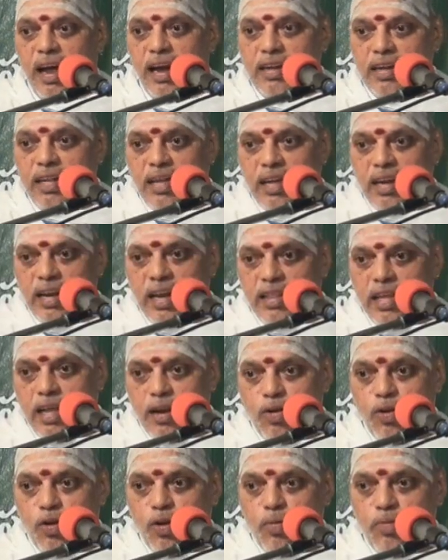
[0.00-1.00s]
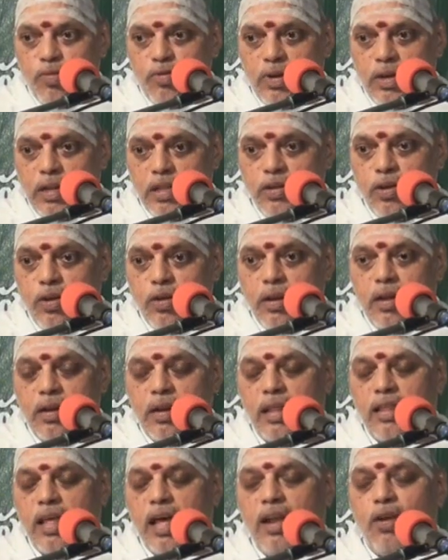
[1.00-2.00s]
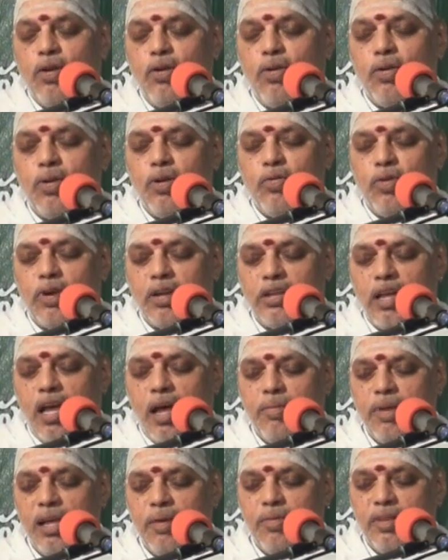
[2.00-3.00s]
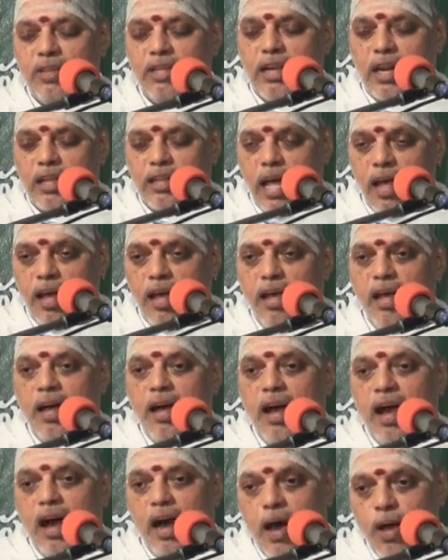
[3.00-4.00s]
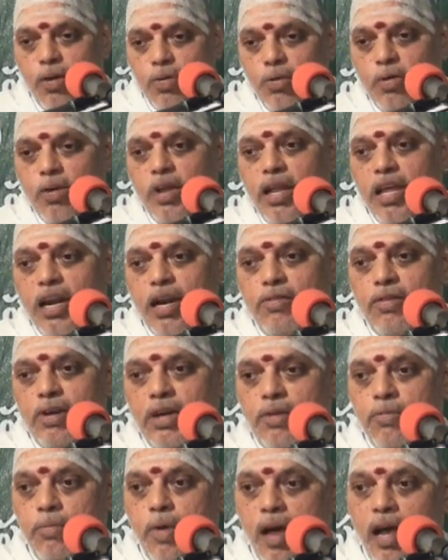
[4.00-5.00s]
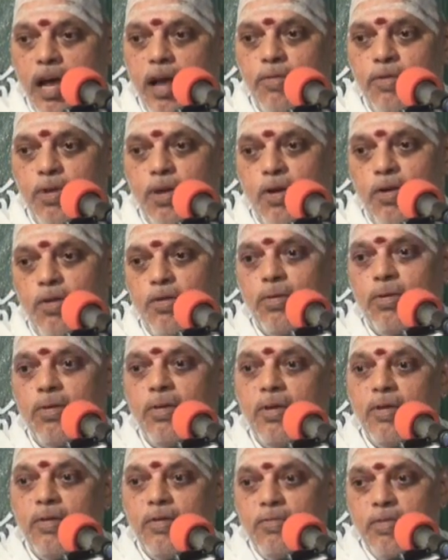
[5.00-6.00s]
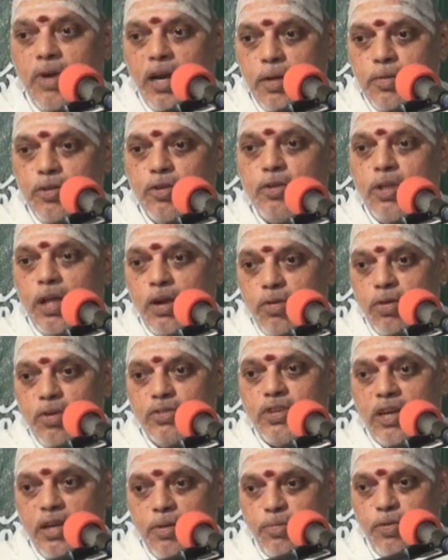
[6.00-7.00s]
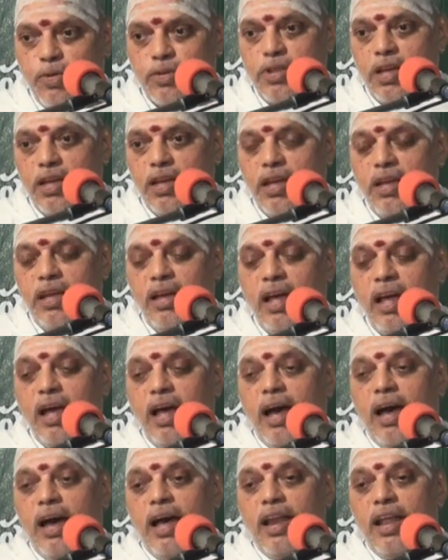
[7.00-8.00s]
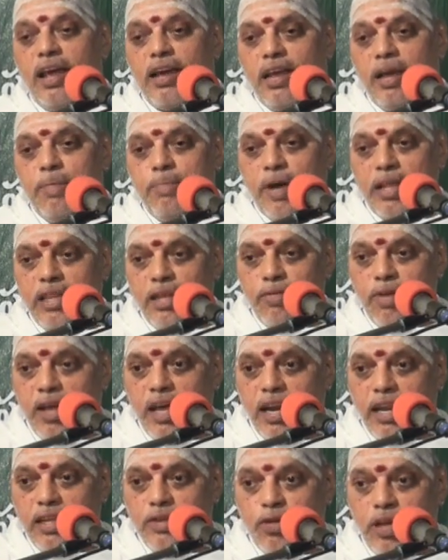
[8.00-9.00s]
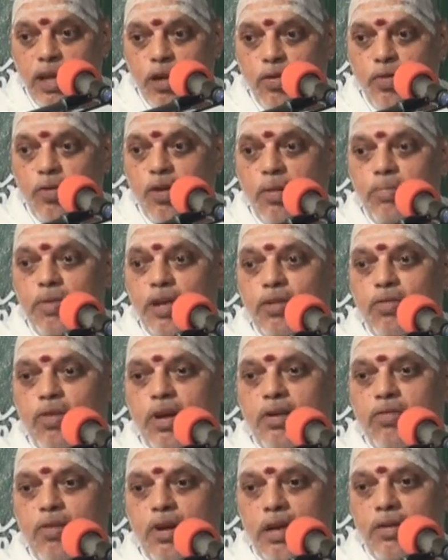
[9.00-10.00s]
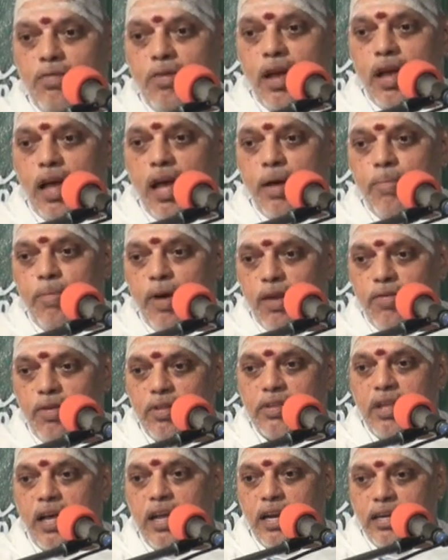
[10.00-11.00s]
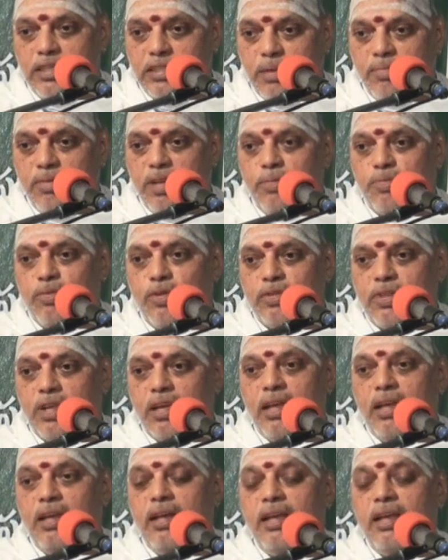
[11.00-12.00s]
అంటే రథంలో రథాల్లో నూట యాభై మంది రథ ఆరూఢులైనటువంటి మహావీరులు వెళ్ళి యుద్ధంలో చనిపోతే అలాగే పదివేల ఏనుగుల మీద ఉన్నటువంటి ఆ బలమంతా నష్టమైపోతే